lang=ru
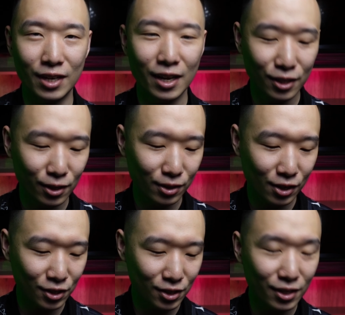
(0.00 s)
Я открыл
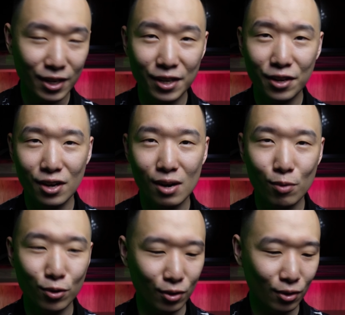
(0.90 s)
эти часы, и они не
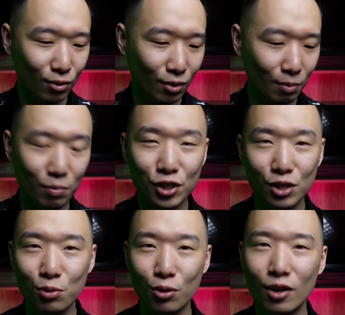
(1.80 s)
работают. Я такой,
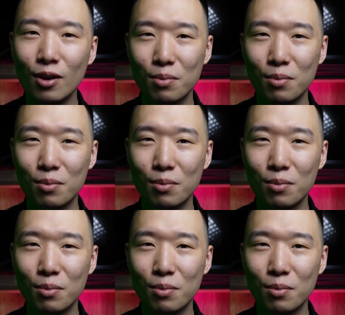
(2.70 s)
почему?